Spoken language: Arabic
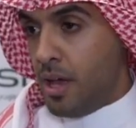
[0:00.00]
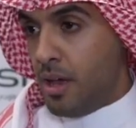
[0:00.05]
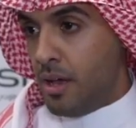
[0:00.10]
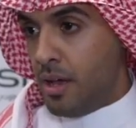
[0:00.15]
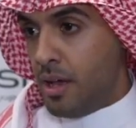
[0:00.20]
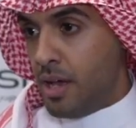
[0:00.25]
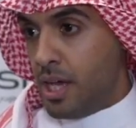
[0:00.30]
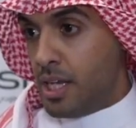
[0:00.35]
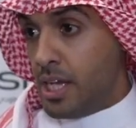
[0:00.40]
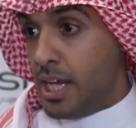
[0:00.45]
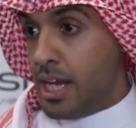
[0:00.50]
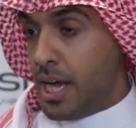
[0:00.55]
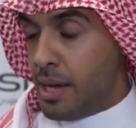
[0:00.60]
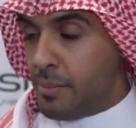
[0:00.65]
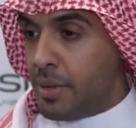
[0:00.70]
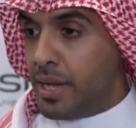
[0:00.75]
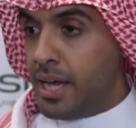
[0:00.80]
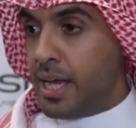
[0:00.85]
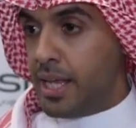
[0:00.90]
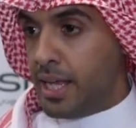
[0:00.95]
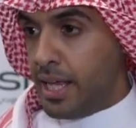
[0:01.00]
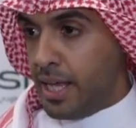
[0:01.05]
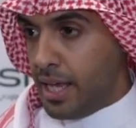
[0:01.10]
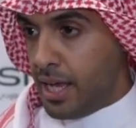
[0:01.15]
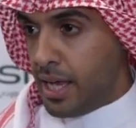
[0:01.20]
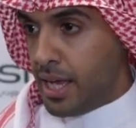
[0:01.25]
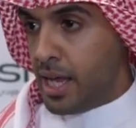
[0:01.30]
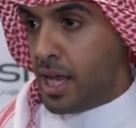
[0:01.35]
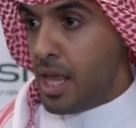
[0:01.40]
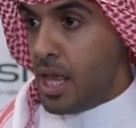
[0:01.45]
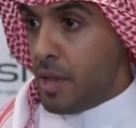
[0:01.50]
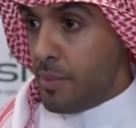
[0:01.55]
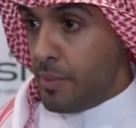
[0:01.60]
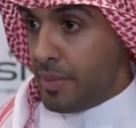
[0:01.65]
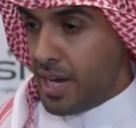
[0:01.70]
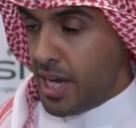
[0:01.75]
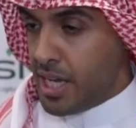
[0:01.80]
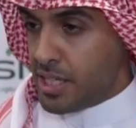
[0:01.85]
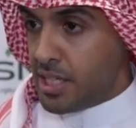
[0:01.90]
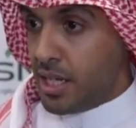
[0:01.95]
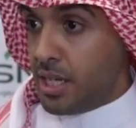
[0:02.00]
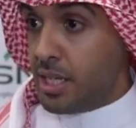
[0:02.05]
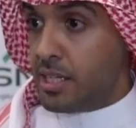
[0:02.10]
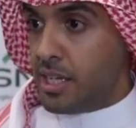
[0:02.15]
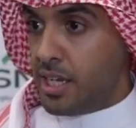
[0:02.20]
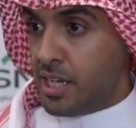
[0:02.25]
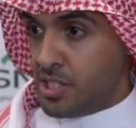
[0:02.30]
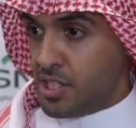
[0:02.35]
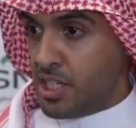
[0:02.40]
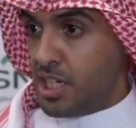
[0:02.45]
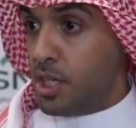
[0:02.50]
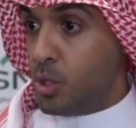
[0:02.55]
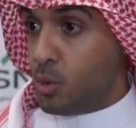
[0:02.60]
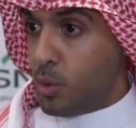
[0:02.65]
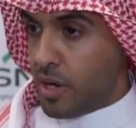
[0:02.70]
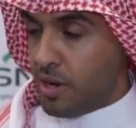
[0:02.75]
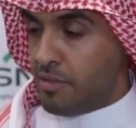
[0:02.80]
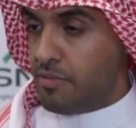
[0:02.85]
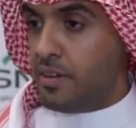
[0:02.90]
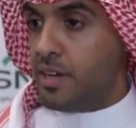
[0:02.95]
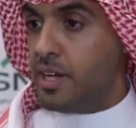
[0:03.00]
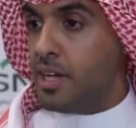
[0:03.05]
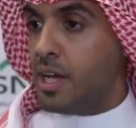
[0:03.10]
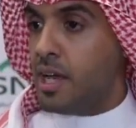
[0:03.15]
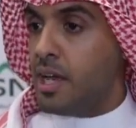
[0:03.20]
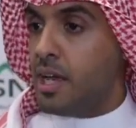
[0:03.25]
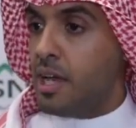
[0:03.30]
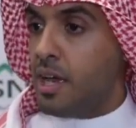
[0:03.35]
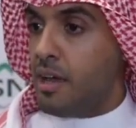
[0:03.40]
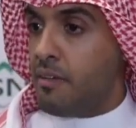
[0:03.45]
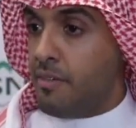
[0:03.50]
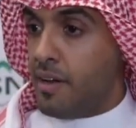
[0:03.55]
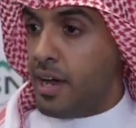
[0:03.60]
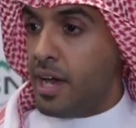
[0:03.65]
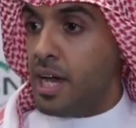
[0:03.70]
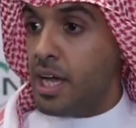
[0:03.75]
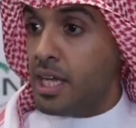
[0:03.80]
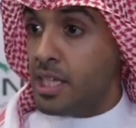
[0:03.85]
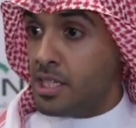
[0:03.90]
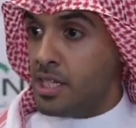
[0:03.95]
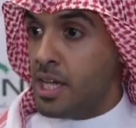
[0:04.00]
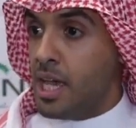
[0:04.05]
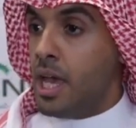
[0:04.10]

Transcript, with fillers: آه، للعمل عليها من أجل تحسين ورفع كفاءة